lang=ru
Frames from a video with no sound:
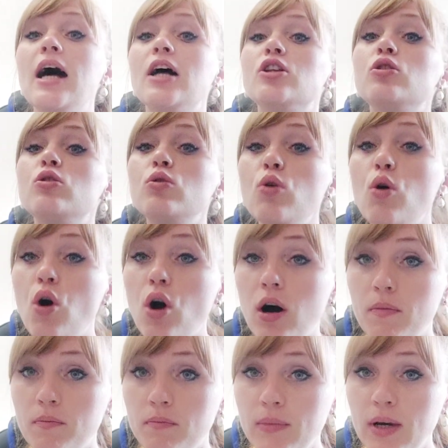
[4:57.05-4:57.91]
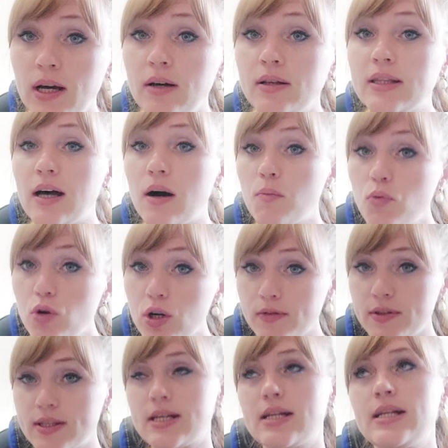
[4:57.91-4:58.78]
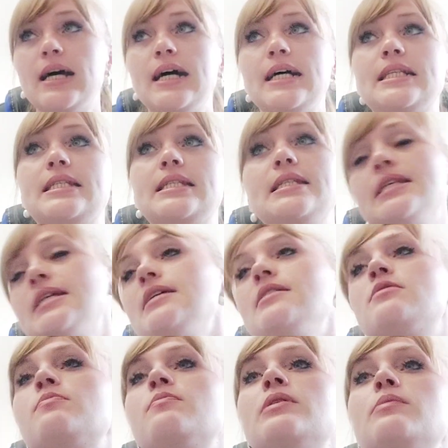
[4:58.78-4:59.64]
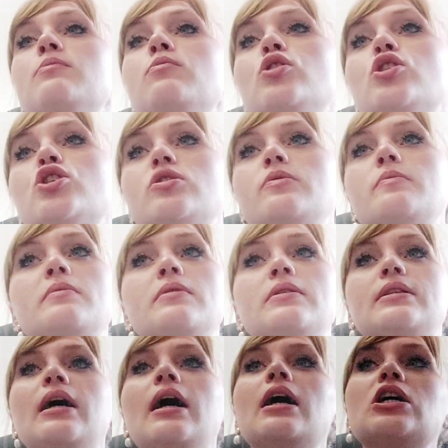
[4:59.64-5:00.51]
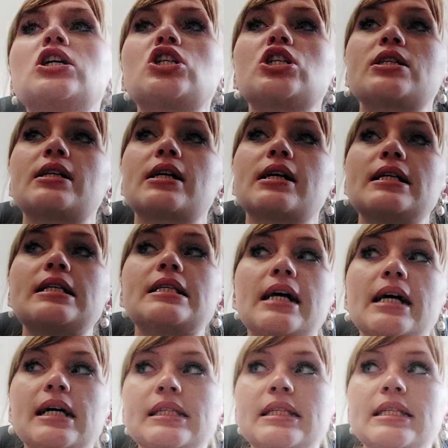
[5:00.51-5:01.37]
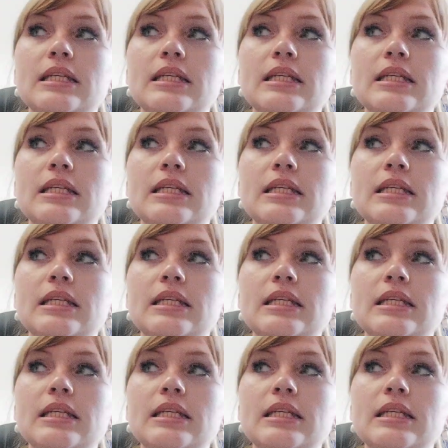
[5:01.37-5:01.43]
но на мой взгляд, здесь мы можем также сказать